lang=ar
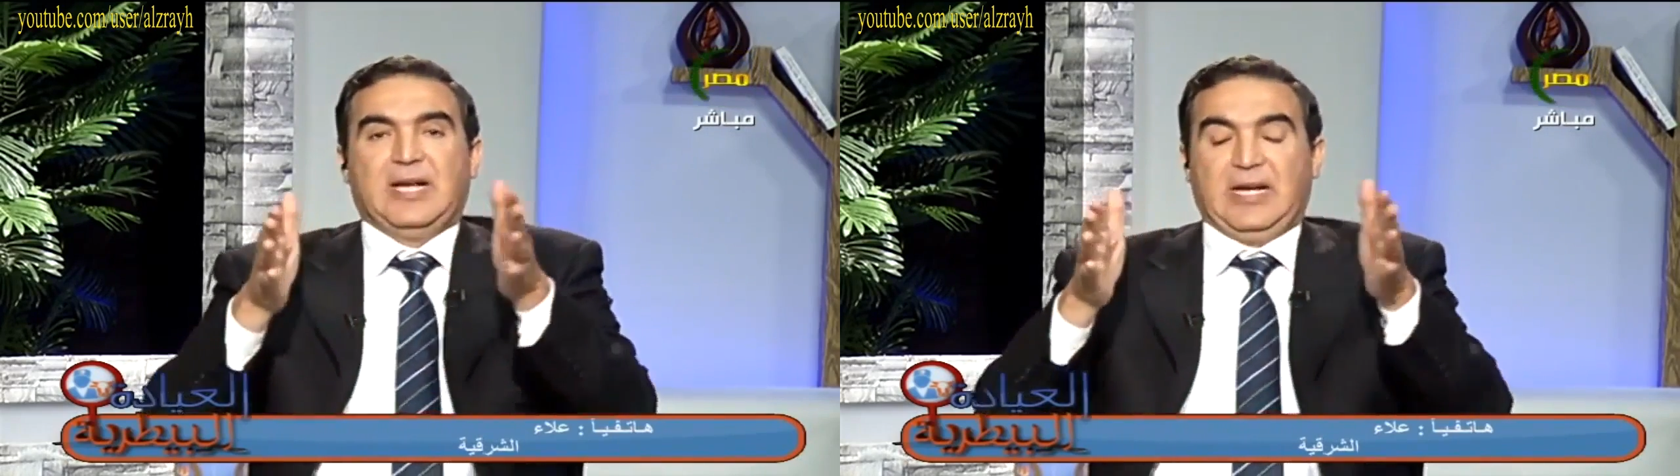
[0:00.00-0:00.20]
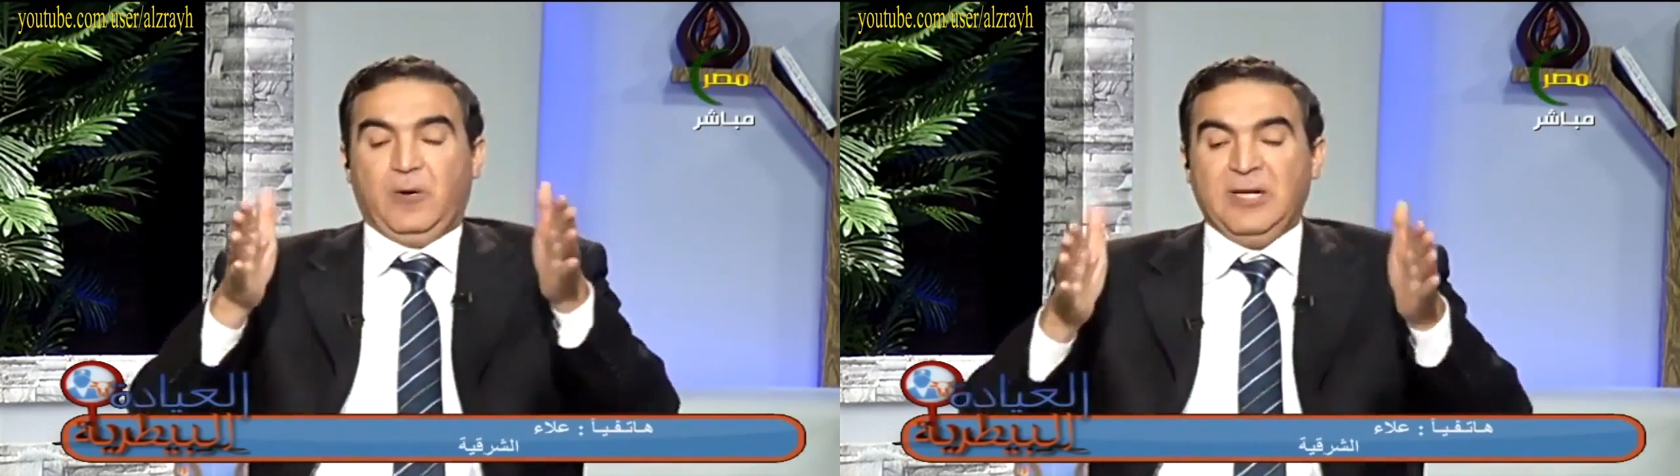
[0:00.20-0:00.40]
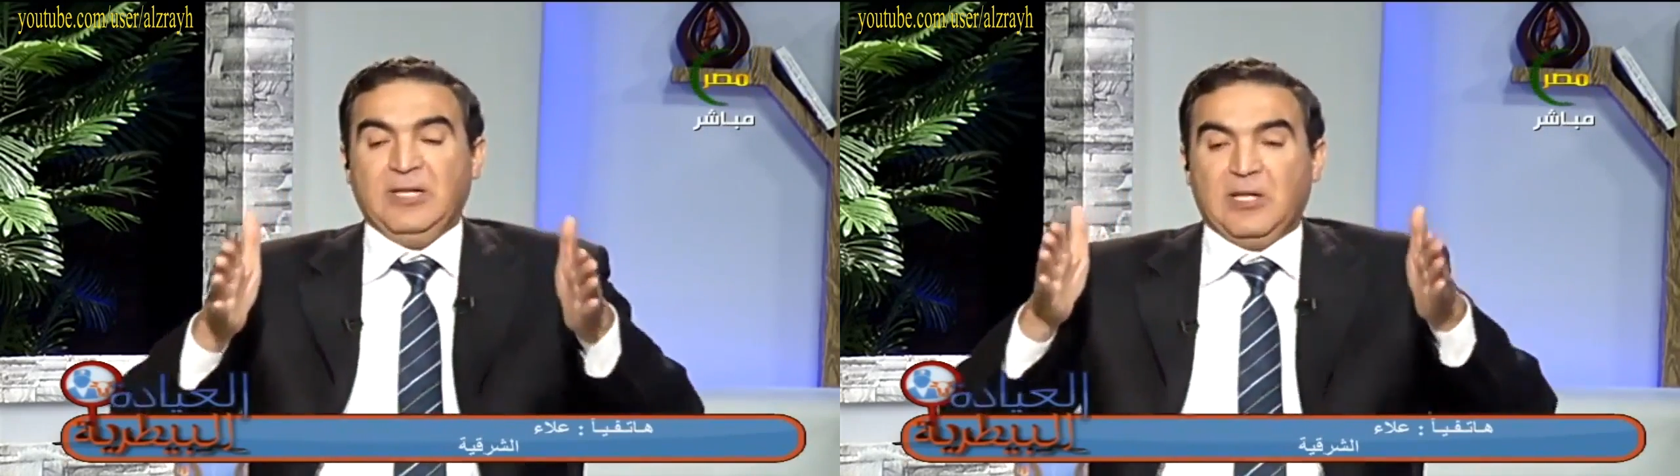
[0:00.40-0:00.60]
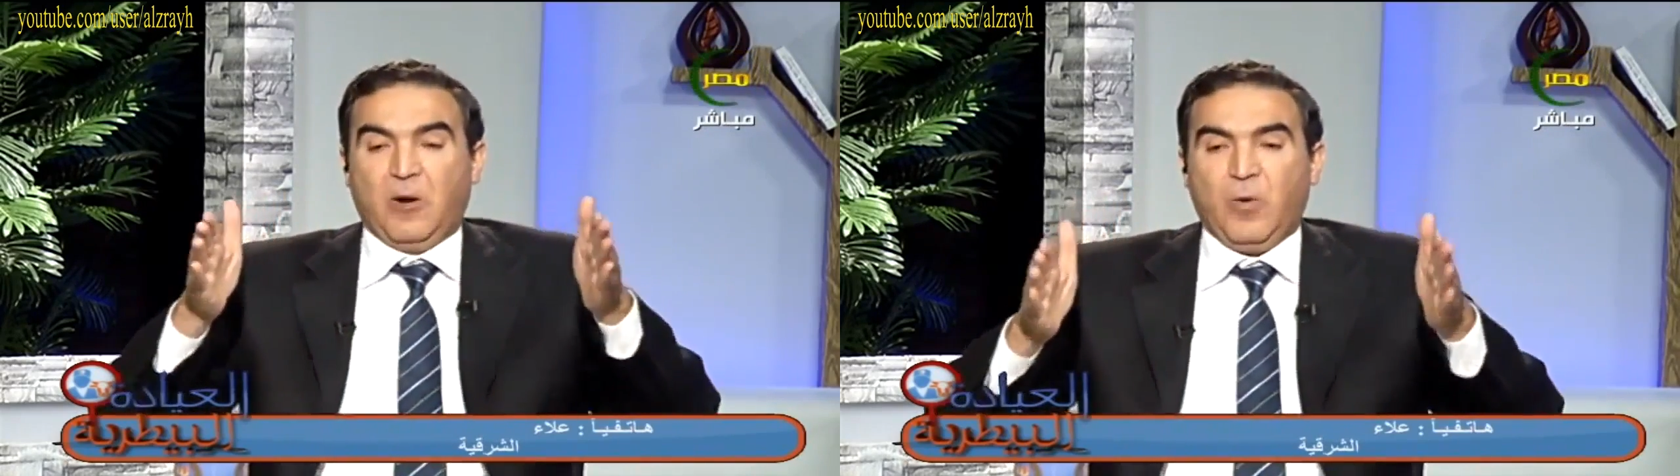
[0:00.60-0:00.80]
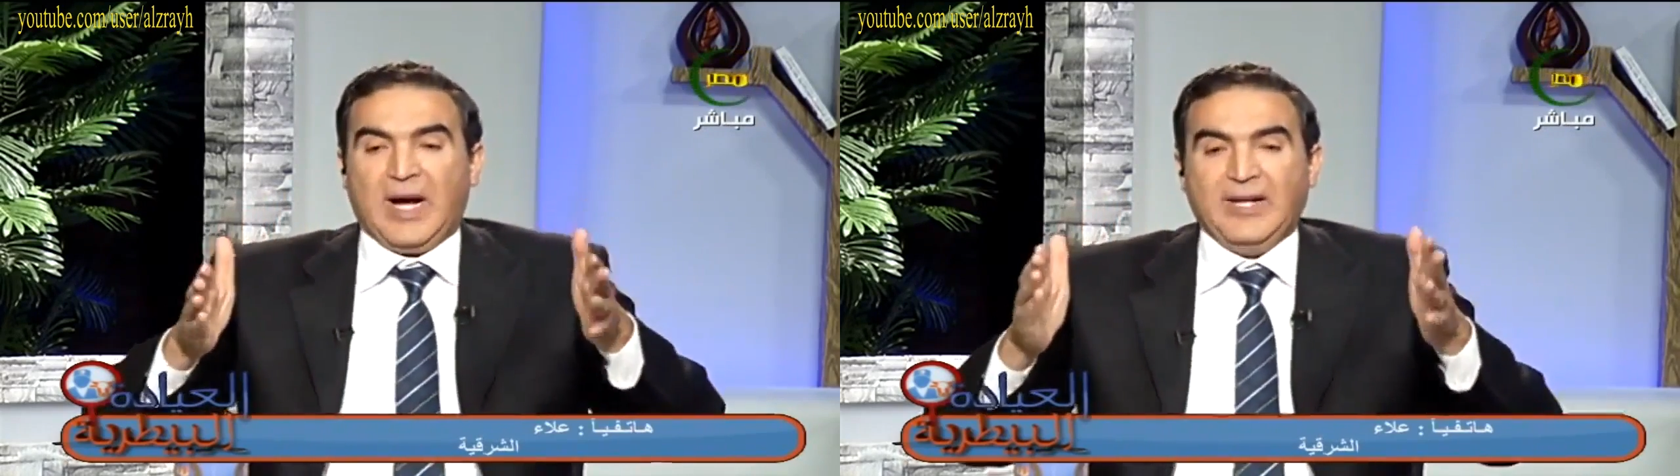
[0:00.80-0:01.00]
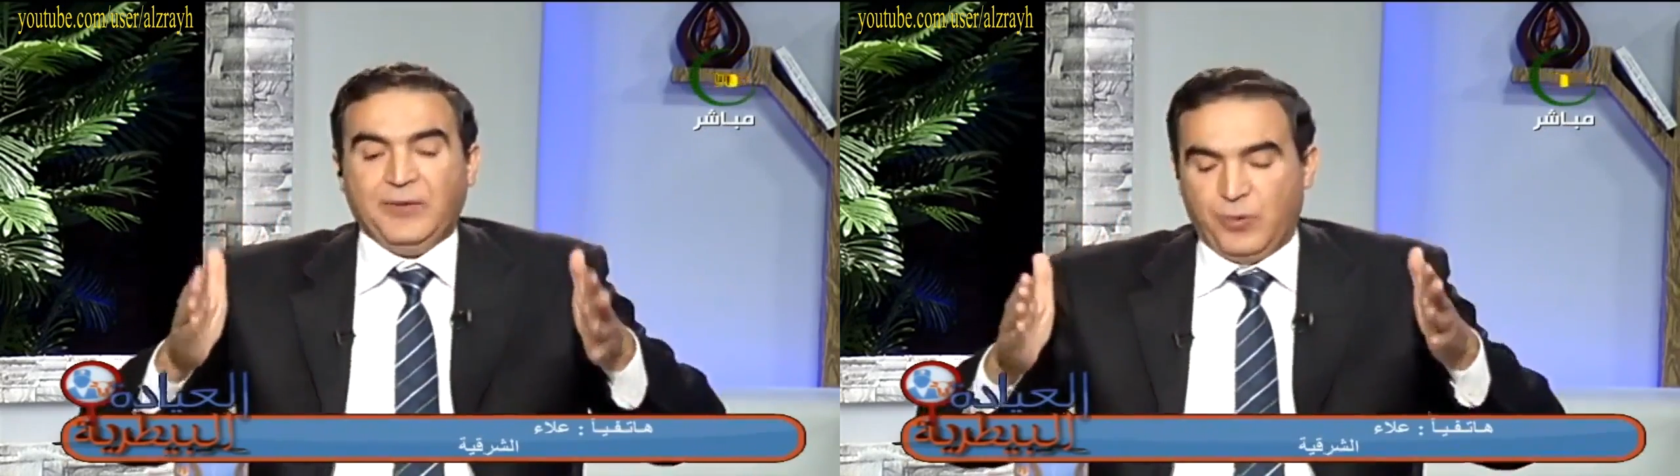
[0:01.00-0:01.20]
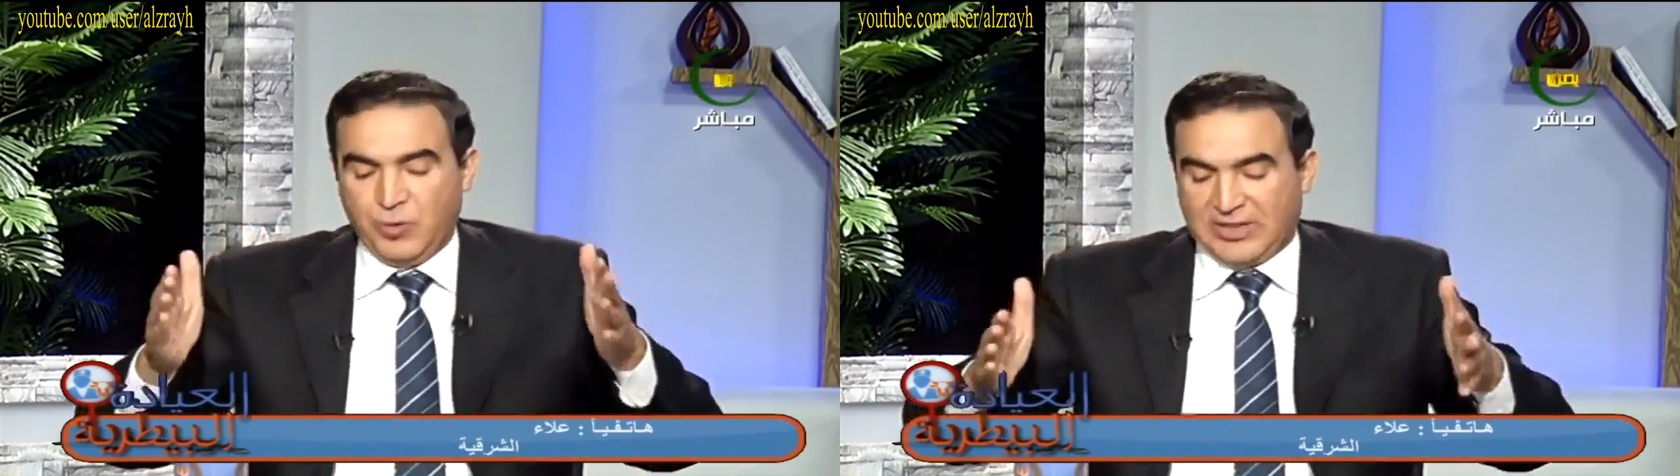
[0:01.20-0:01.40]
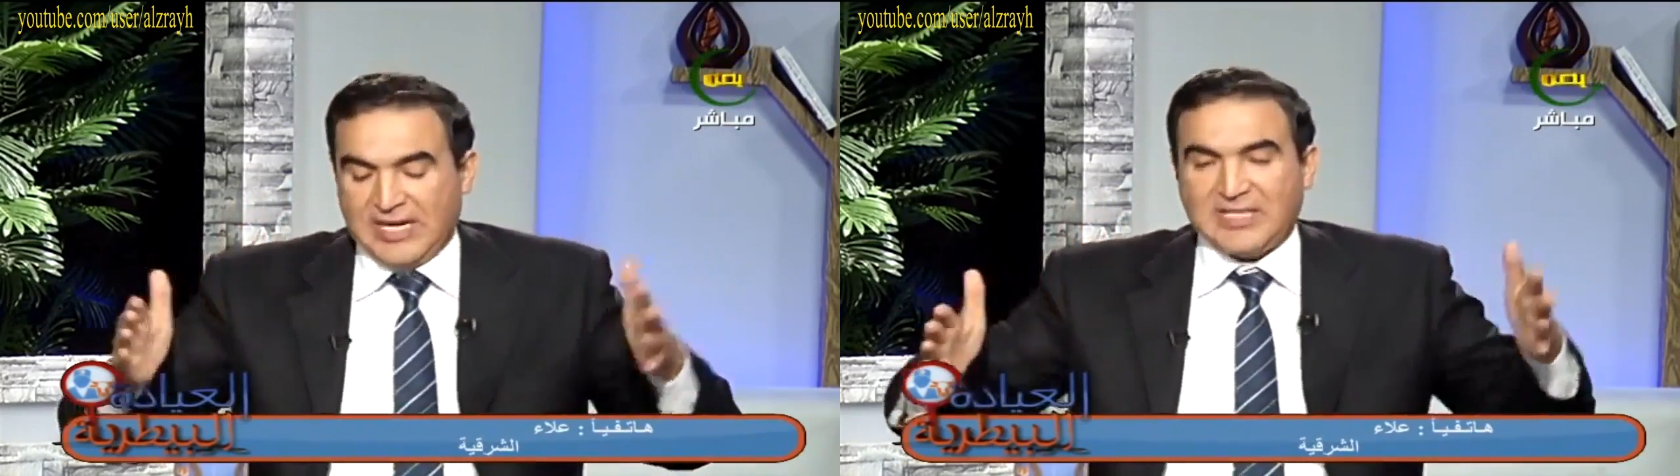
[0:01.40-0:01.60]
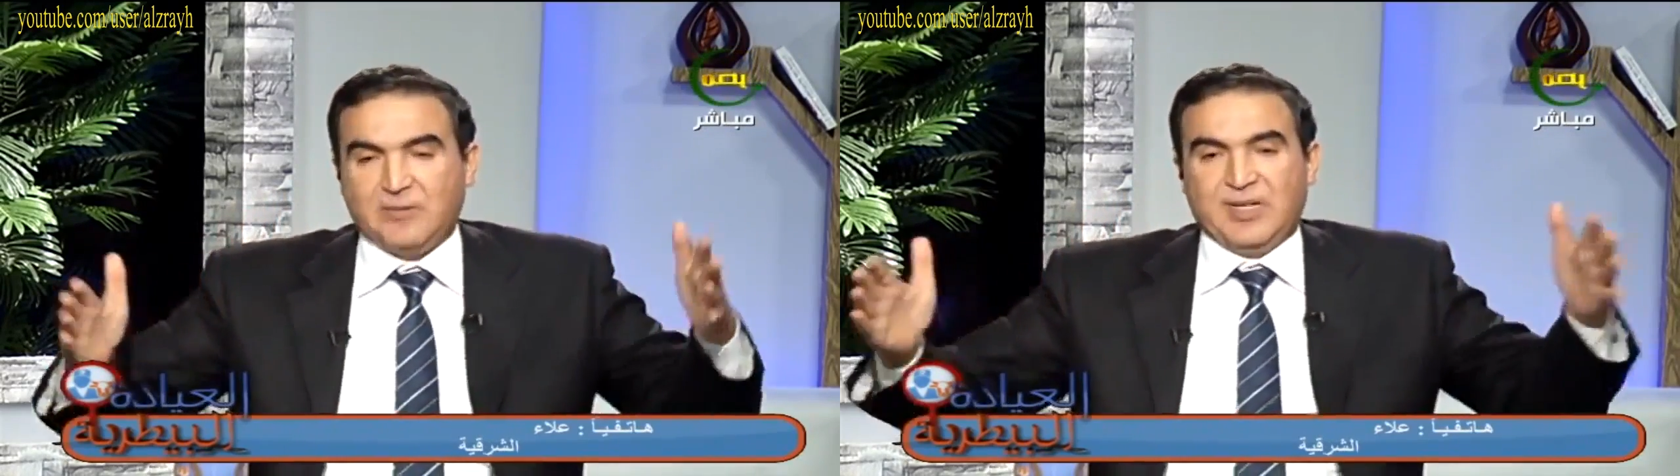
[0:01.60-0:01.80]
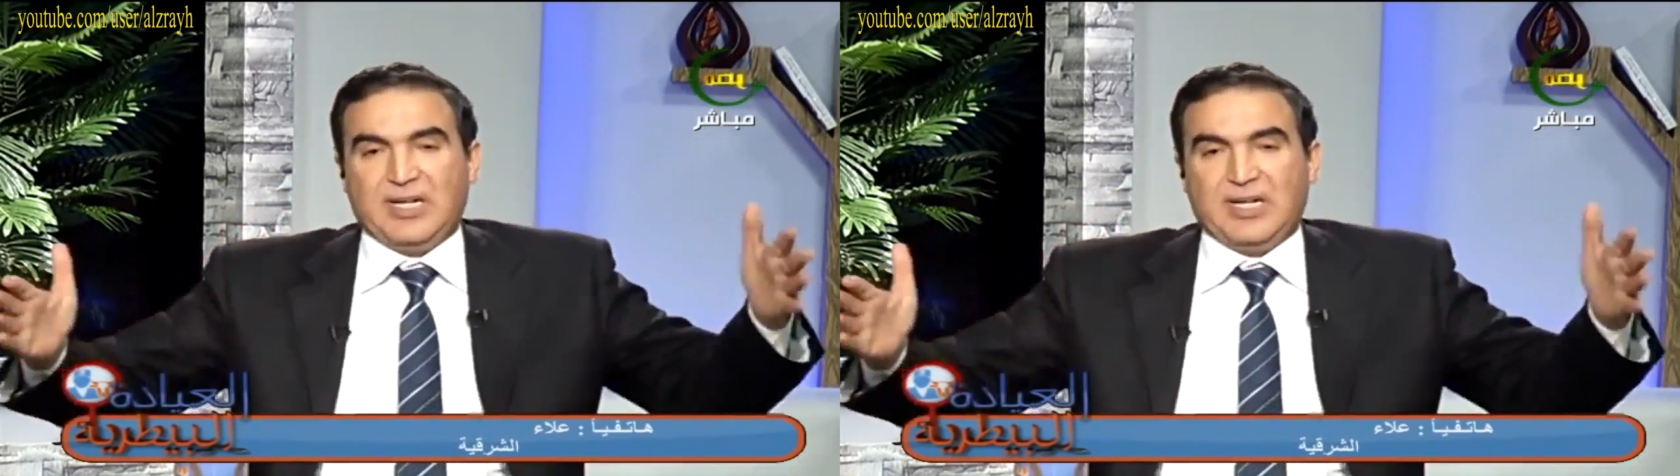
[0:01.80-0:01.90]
لو ان لو هو عنده مستثمر